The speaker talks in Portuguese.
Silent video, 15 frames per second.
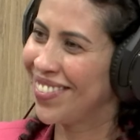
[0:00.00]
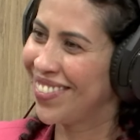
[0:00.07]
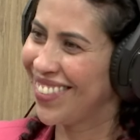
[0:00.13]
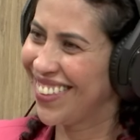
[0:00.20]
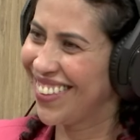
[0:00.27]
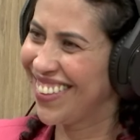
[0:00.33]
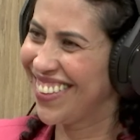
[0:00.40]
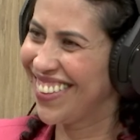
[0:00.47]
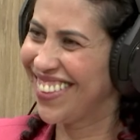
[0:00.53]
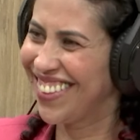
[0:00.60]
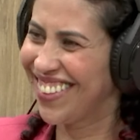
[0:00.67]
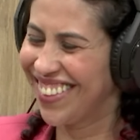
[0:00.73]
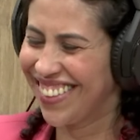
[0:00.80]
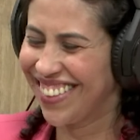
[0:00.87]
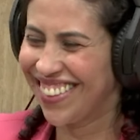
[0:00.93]
vez aqui
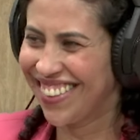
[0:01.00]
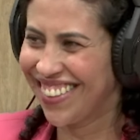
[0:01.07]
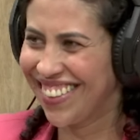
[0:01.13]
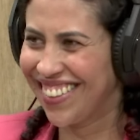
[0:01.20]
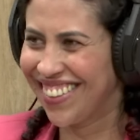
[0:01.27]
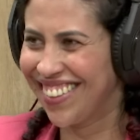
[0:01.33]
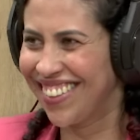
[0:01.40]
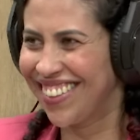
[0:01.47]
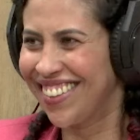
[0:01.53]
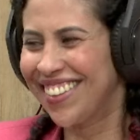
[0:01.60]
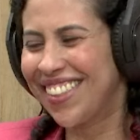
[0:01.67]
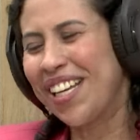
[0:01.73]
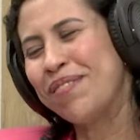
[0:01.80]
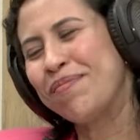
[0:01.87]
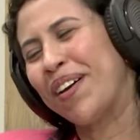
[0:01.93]
conosco.
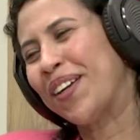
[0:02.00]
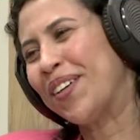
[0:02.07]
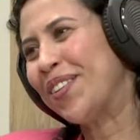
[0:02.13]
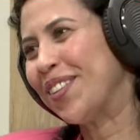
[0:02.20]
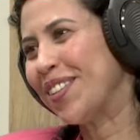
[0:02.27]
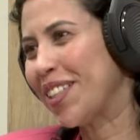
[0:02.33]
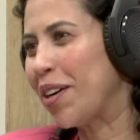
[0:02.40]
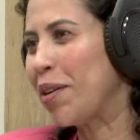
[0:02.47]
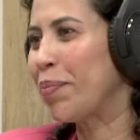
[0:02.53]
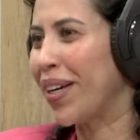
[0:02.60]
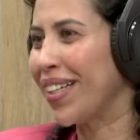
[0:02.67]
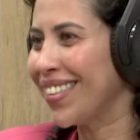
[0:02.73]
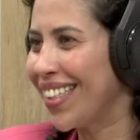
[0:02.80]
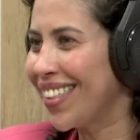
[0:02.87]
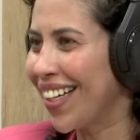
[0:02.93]
Sim, Maruza, é um
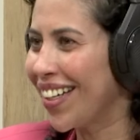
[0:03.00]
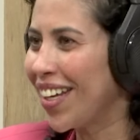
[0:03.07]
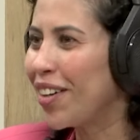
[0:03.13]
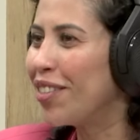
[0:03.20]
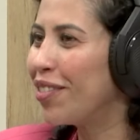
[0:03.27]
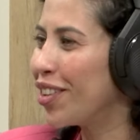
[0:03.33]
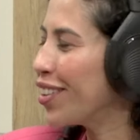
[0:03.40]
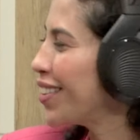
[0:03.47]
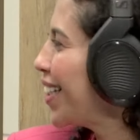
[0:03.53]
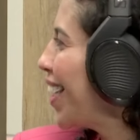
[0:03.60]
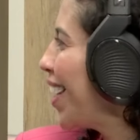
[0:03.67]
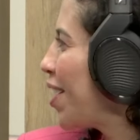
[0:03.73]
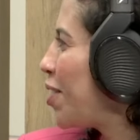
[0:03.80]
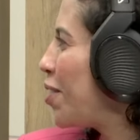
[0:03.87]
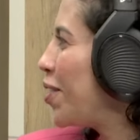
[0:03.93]
prazer estar aqui com
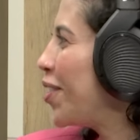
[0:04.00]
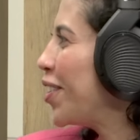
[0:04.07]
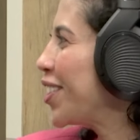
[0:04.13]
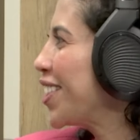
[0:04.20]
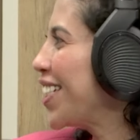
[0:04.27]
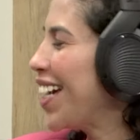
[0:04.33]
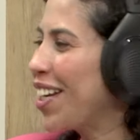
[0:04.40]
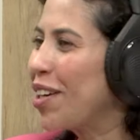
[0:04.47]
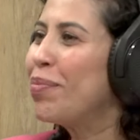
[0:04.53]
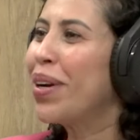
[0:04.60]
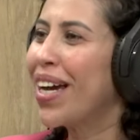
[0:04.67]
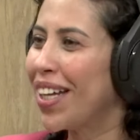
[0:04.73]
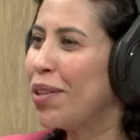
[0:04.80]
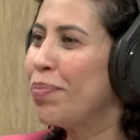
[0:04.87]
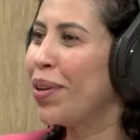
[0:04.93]
você e com o Rogério.
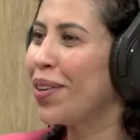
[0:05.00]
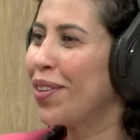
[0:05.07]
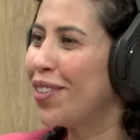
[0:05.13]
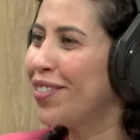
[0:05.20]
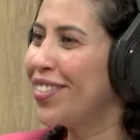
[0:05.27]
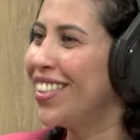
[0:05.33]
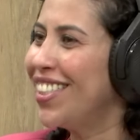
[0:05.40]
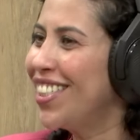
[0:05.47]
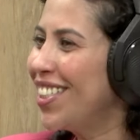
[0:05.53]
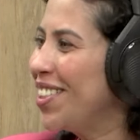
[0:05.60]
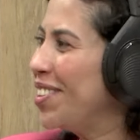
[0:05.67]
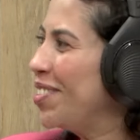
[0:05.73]
Obrigado pelo convite.